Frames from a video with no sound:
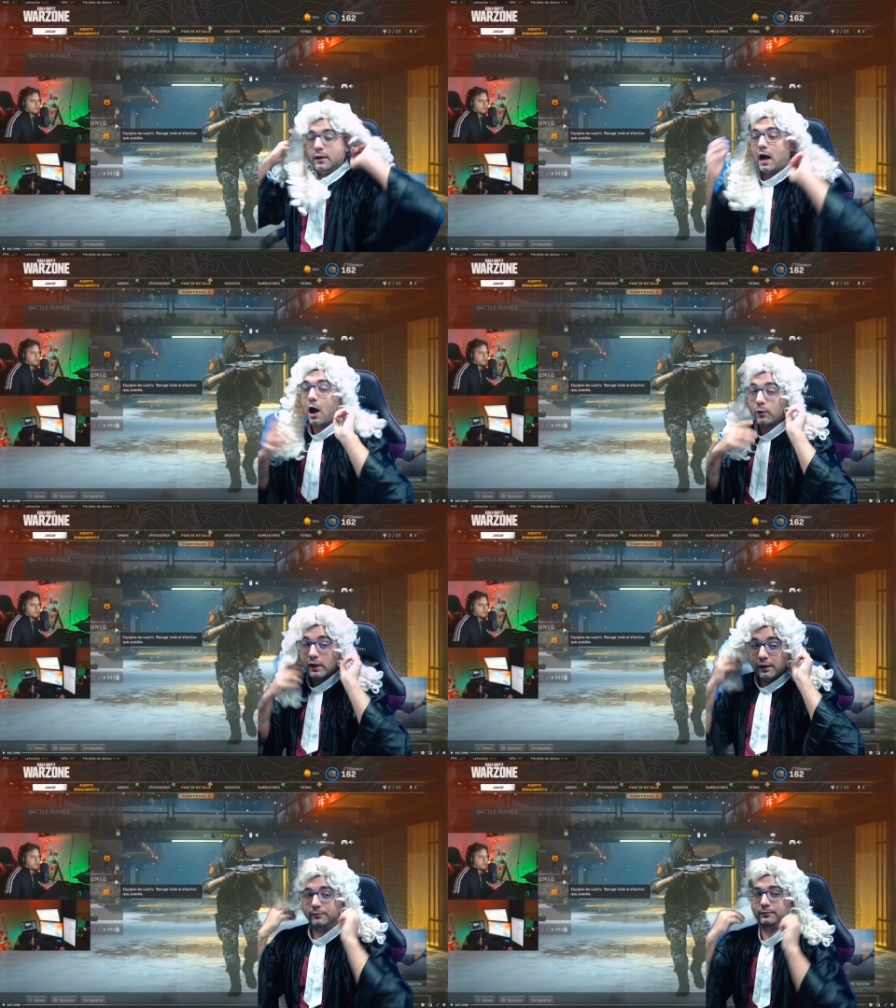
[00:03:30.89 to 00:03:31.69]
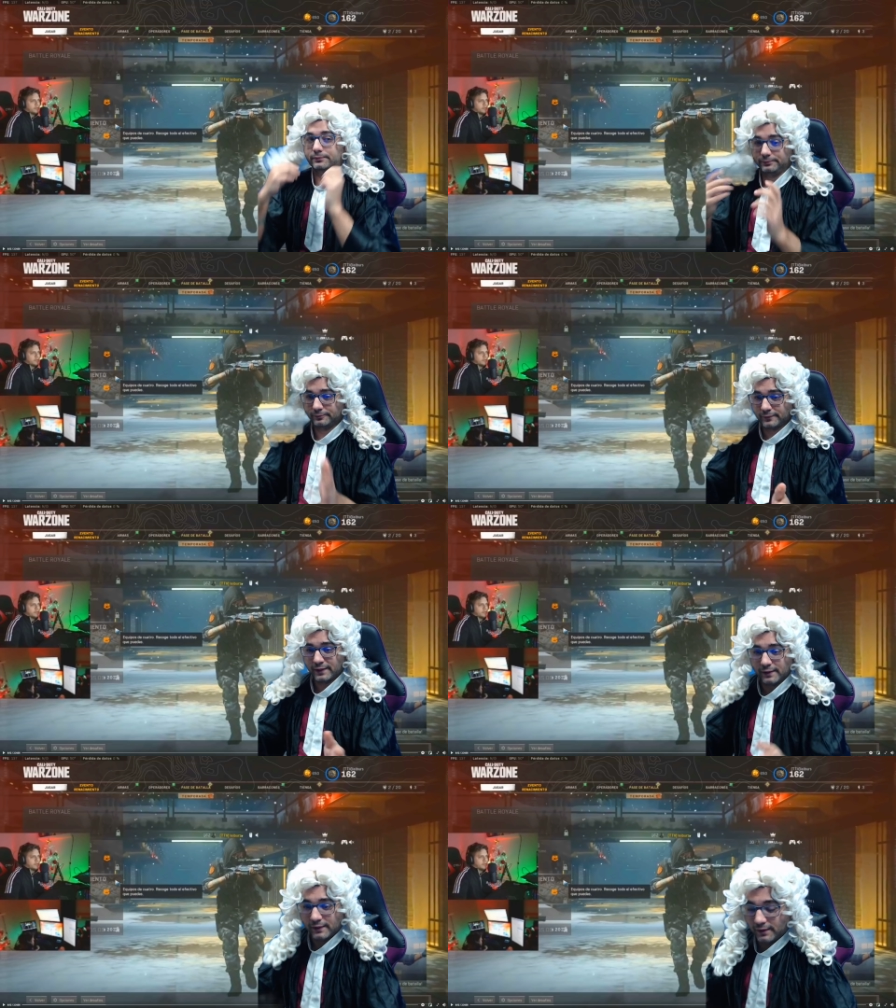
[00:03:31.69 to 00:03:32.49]
Ahora,
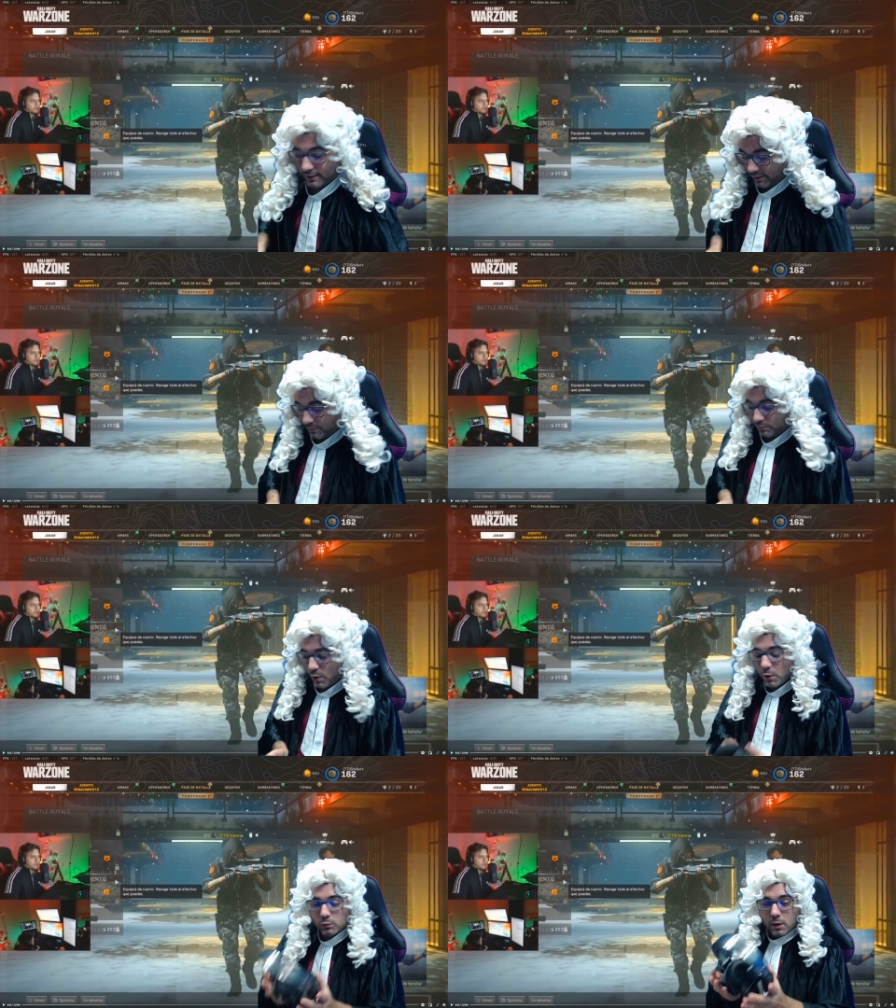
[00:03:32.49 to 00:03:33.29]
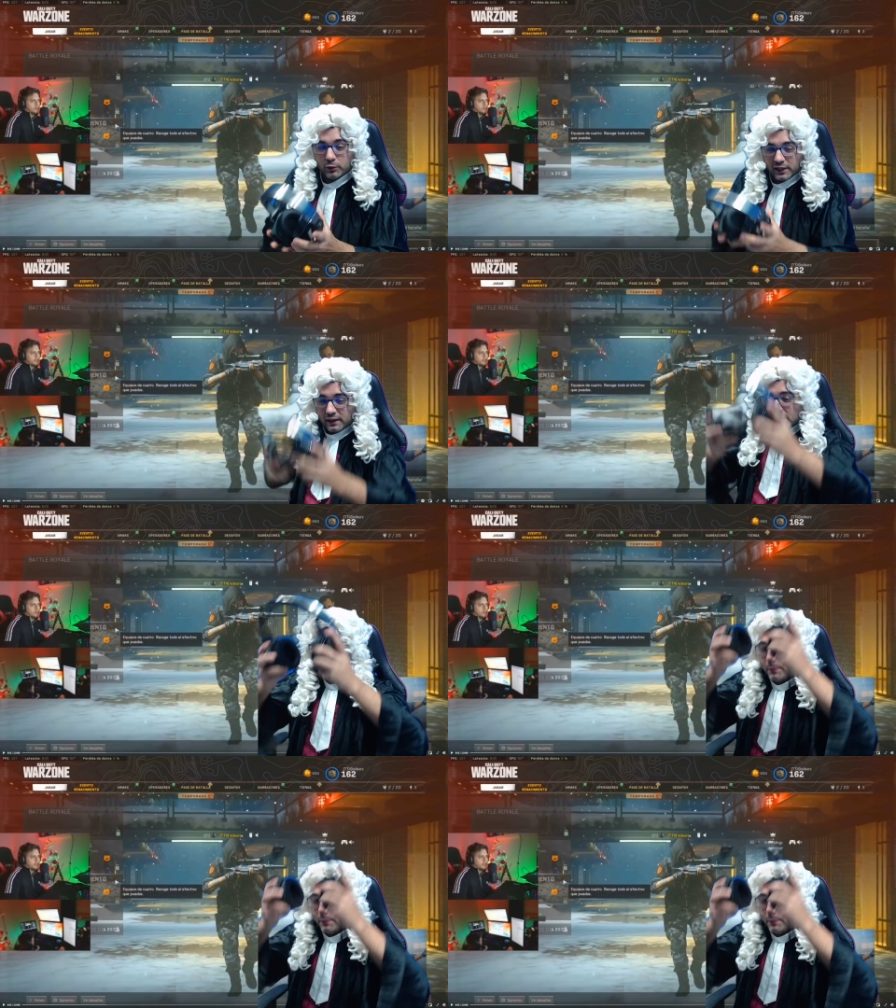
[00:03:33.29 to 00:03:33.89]
me vuelvo a poner la